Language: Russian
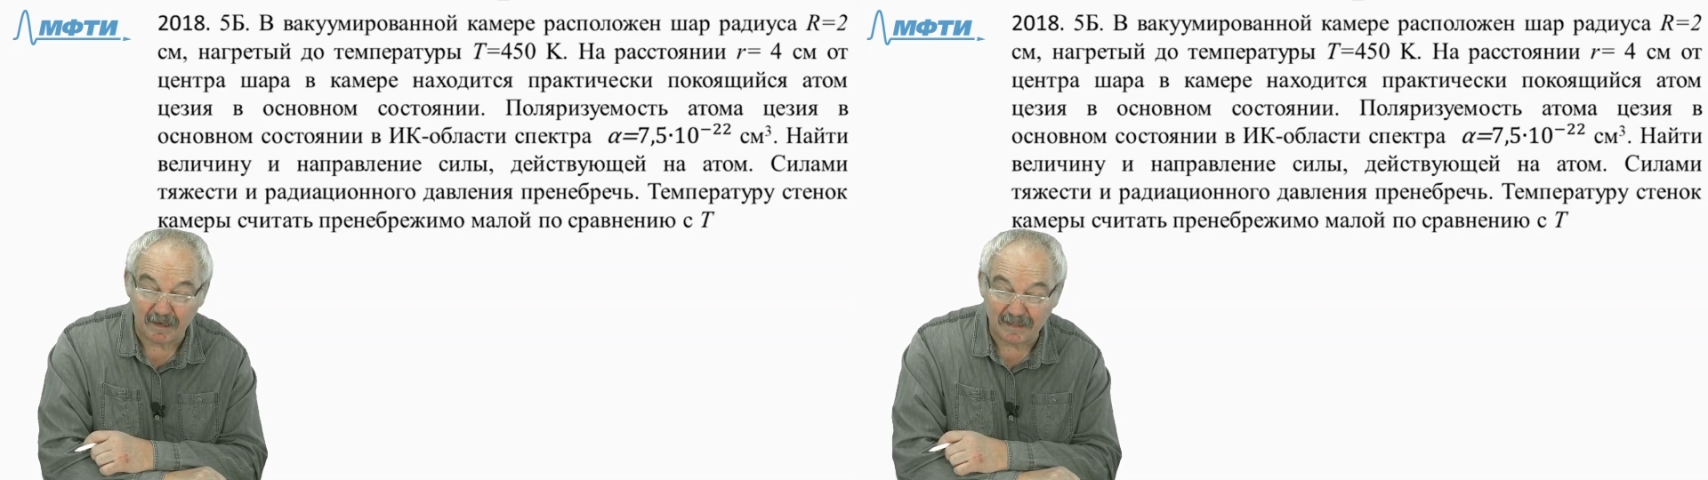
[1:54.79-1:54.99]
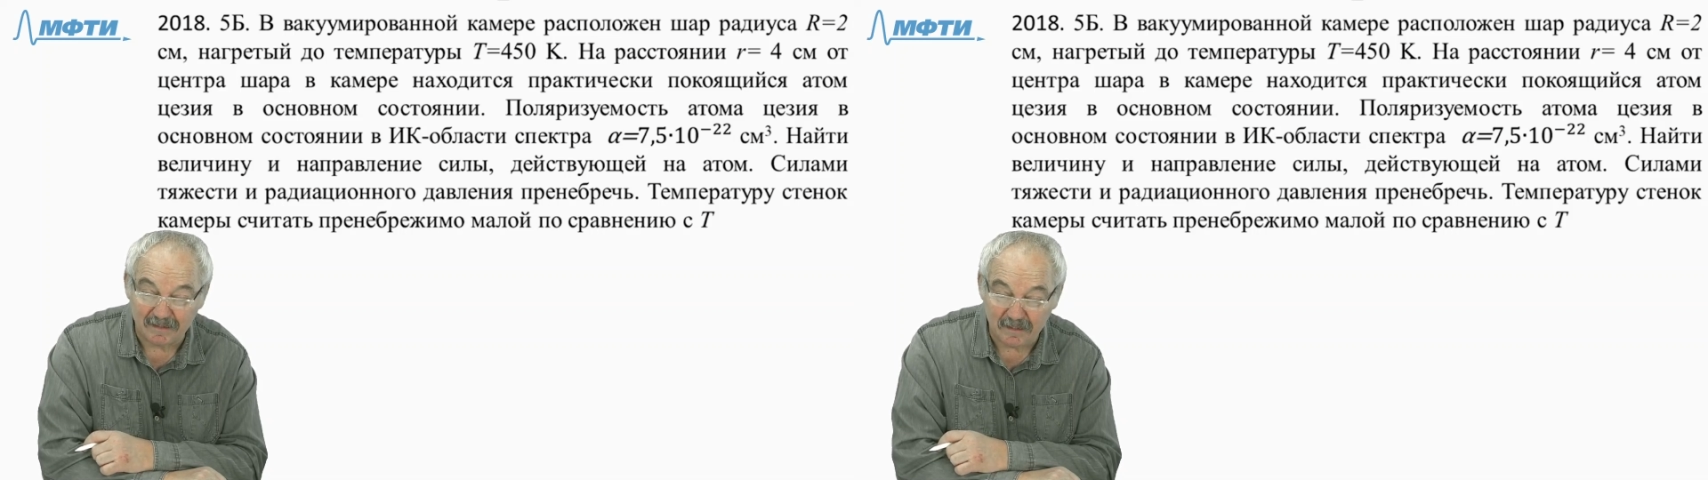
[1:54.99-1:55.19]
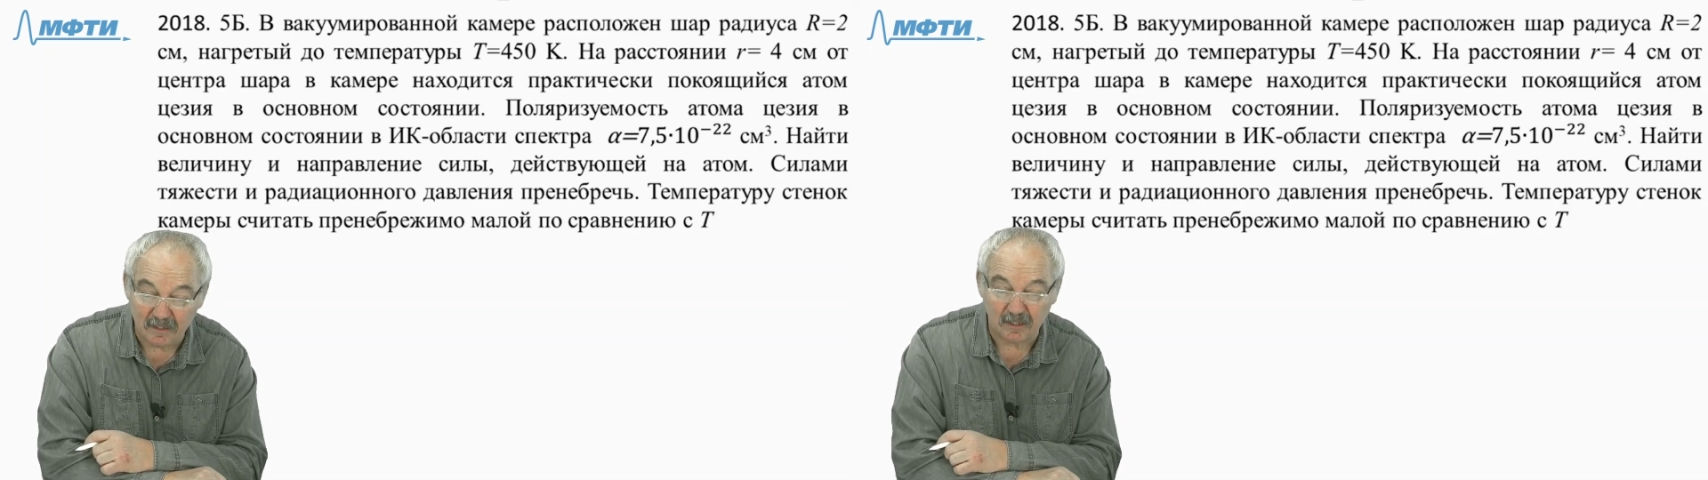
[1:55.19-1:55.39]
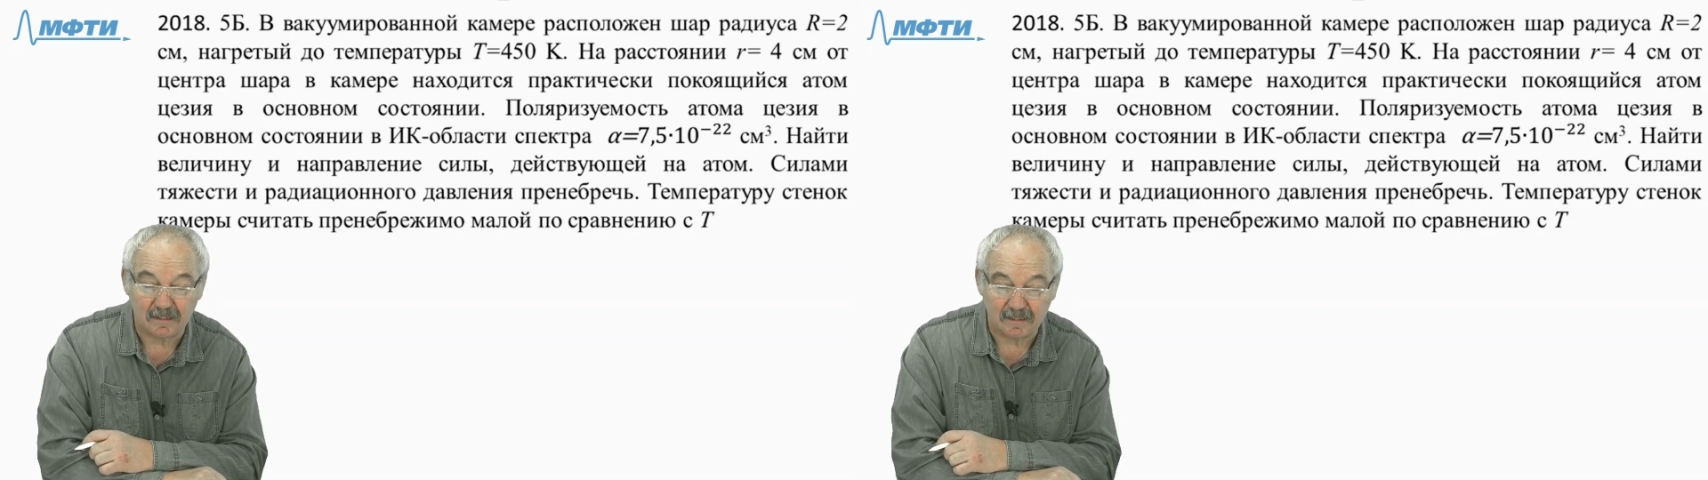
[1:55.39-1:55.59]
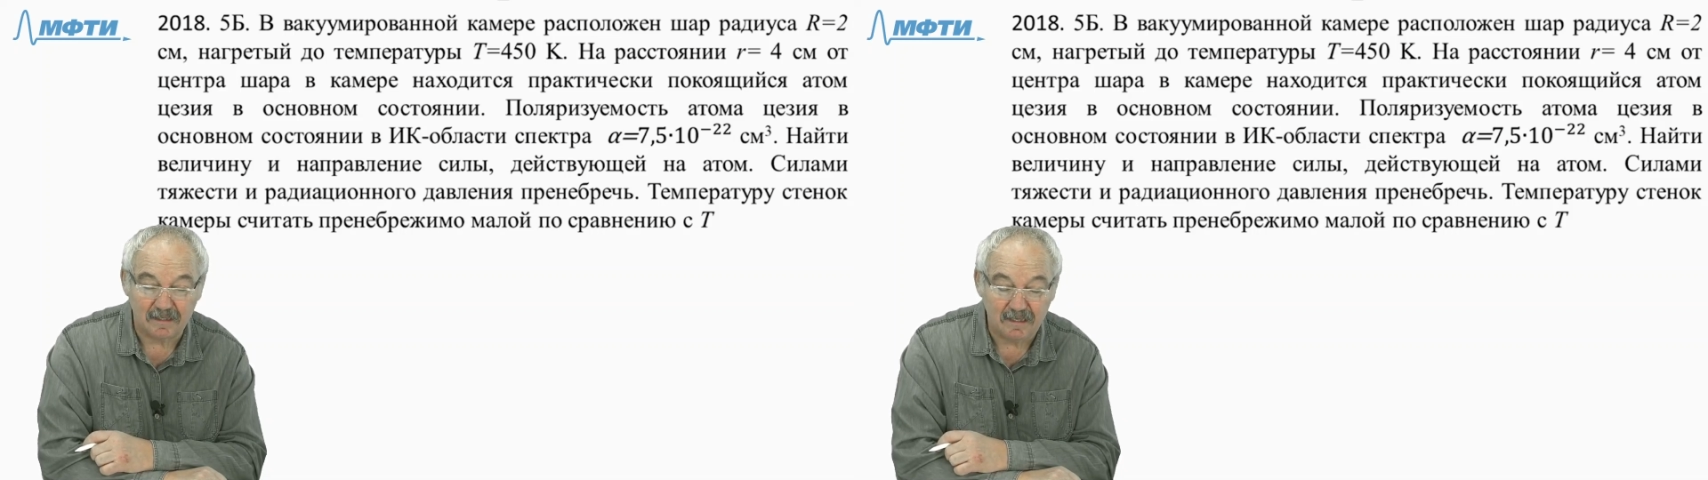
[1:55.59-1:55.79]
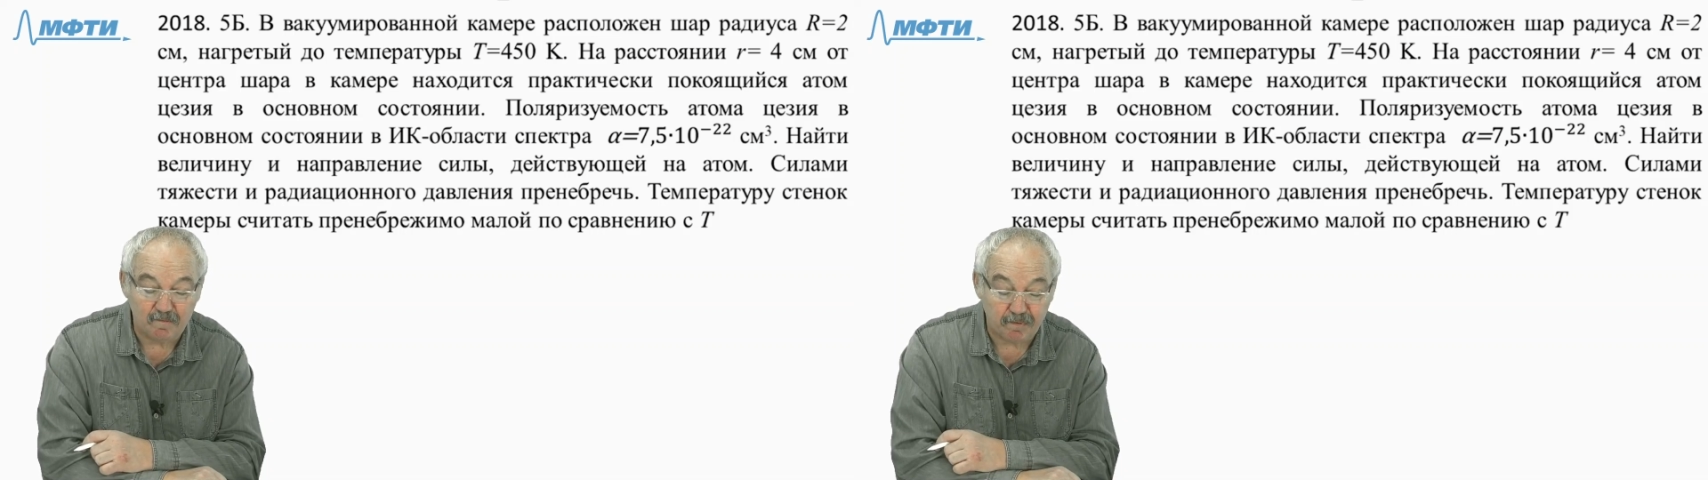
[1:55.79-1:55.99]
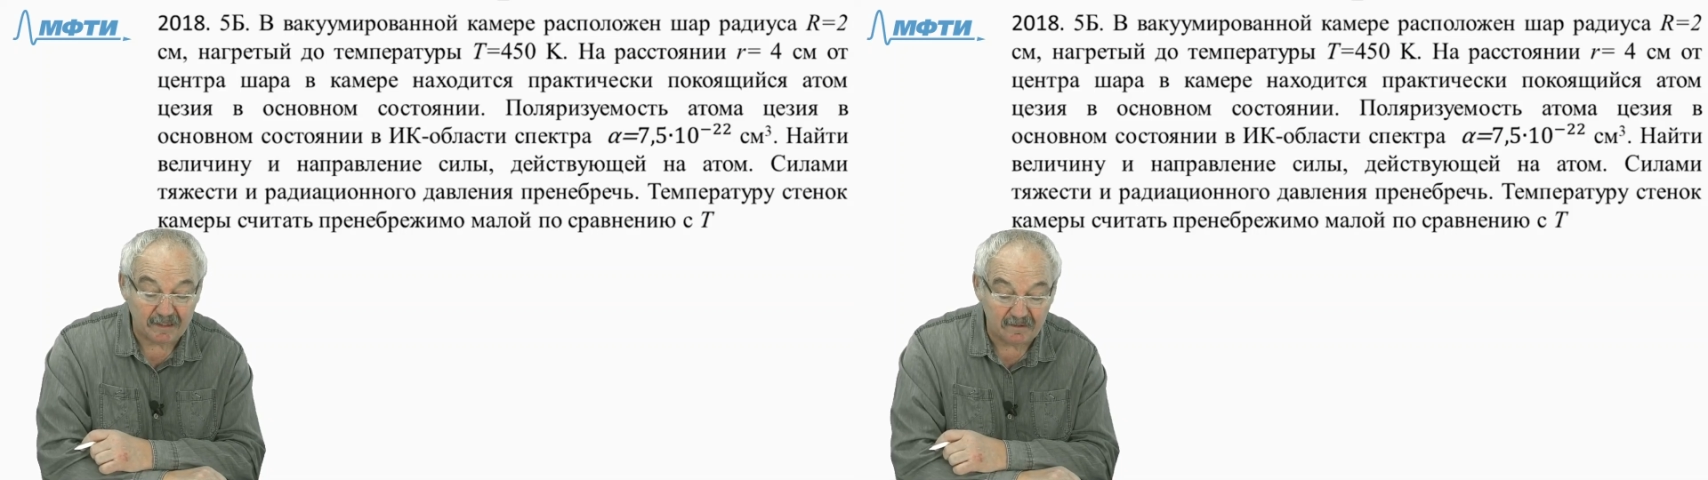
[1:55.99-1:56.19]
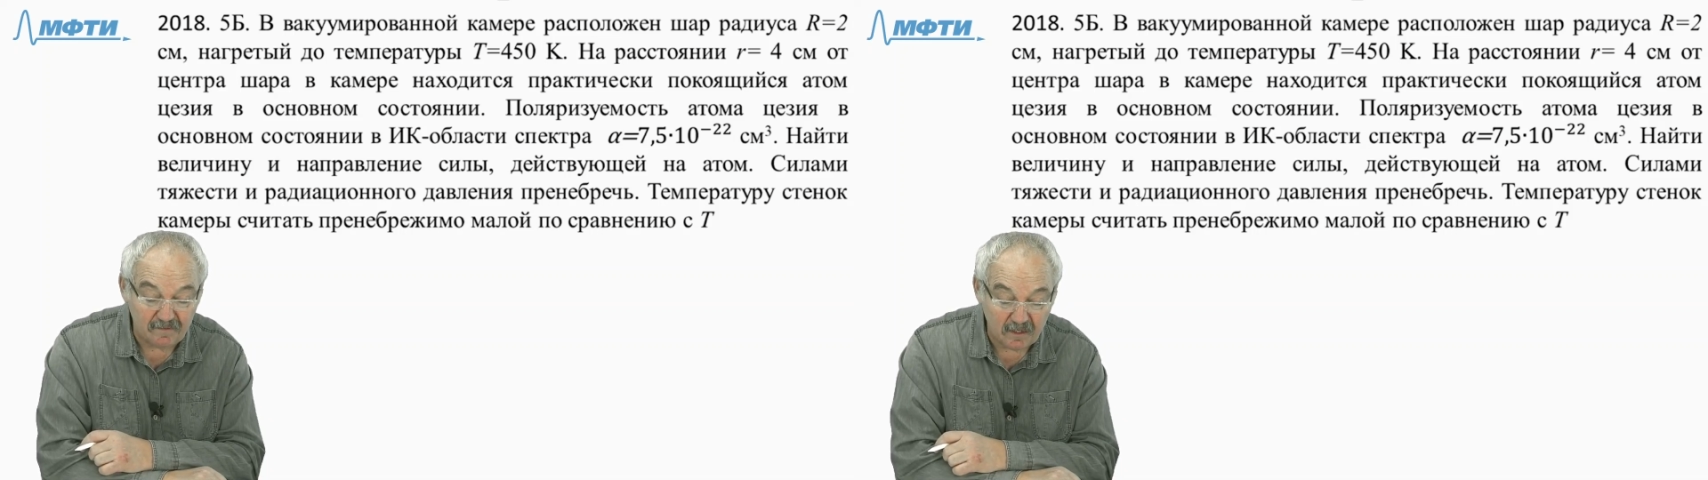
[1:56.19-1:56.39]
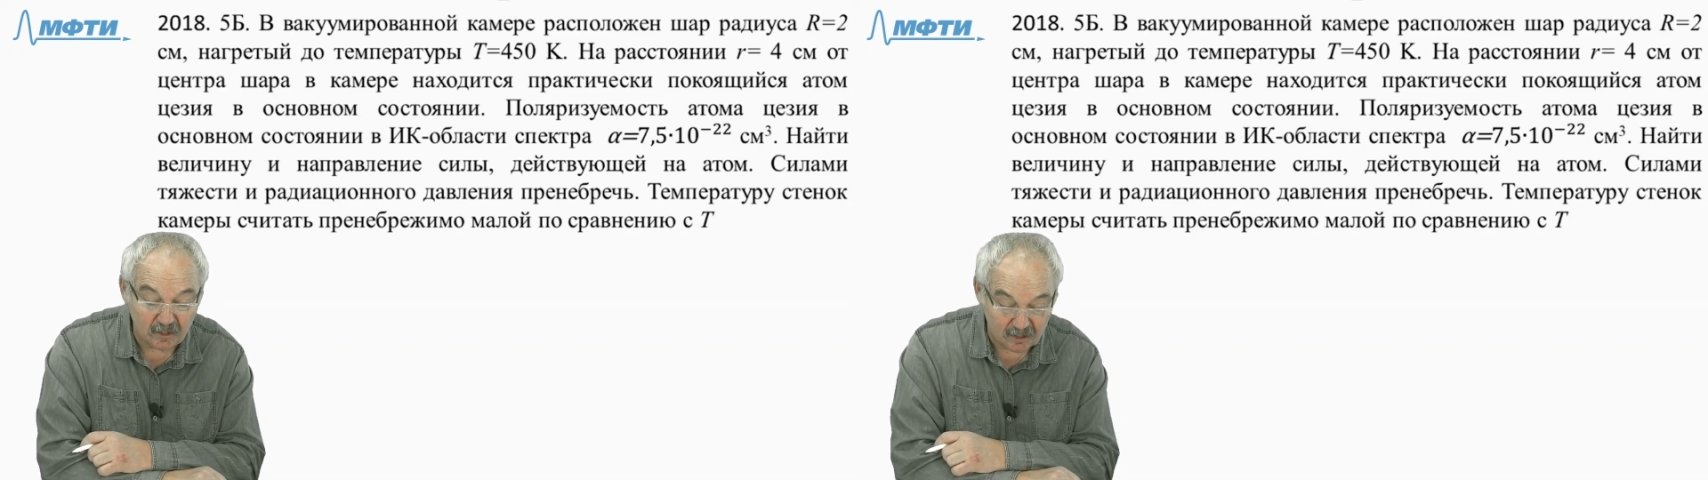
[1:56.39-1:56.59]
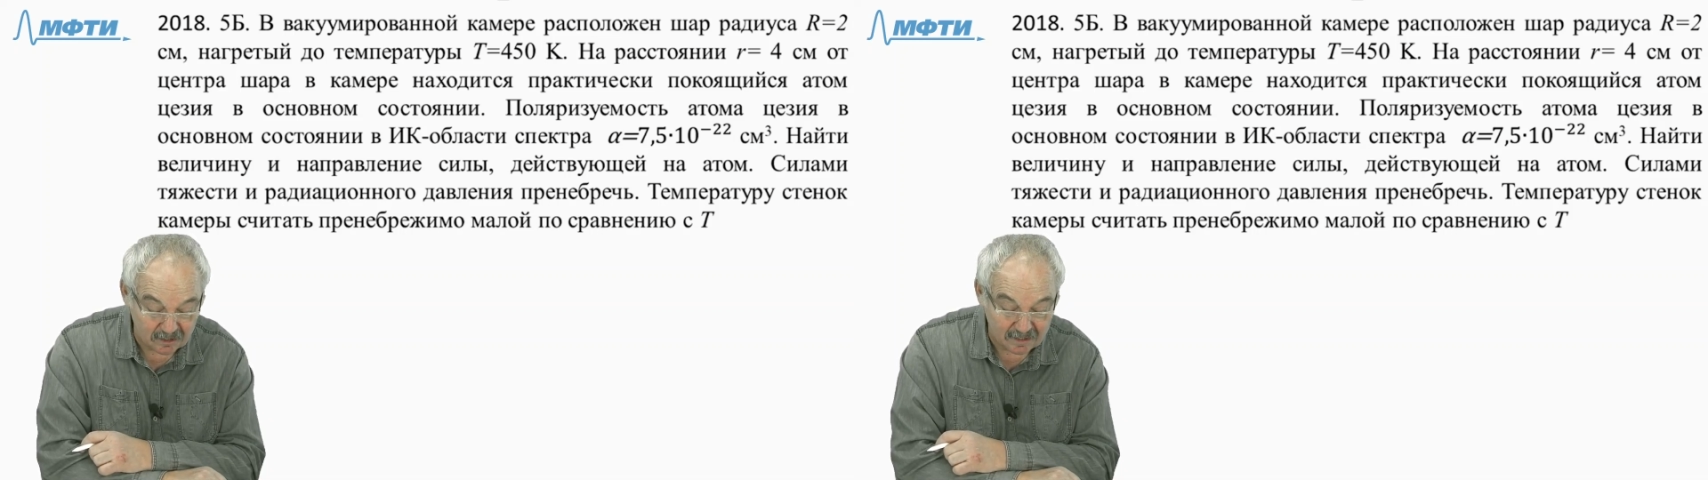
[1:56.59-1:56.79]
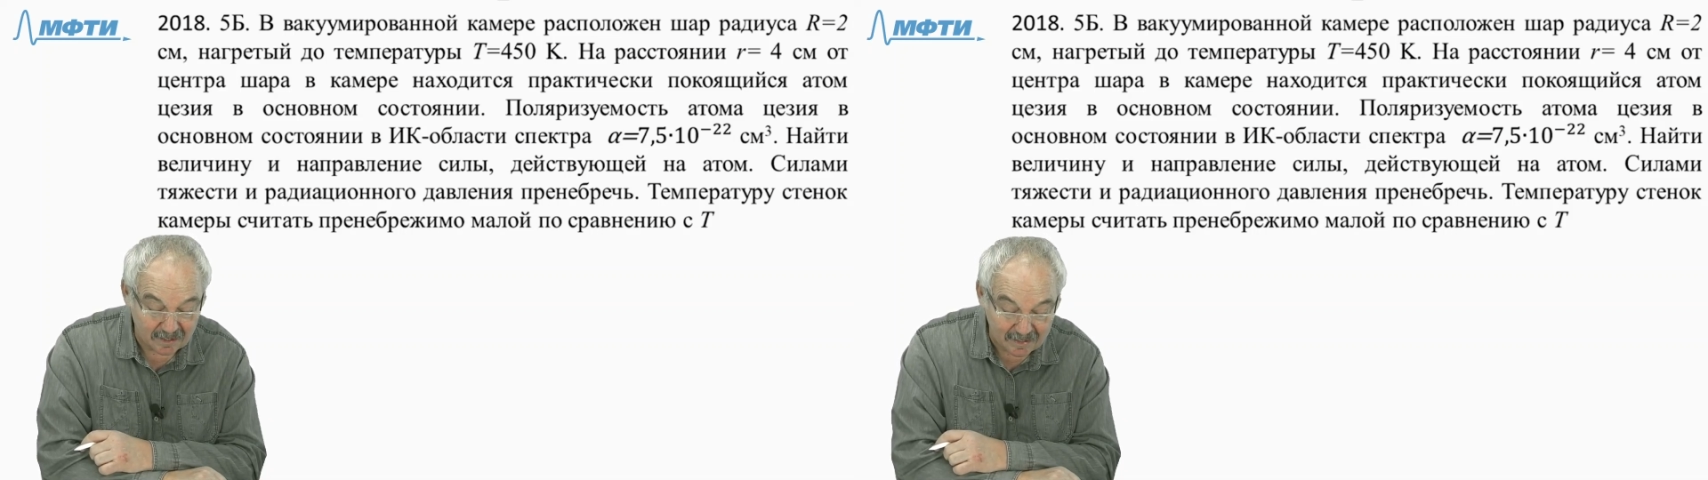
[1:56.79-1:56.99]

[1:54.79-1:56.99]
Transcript: практически неподвижные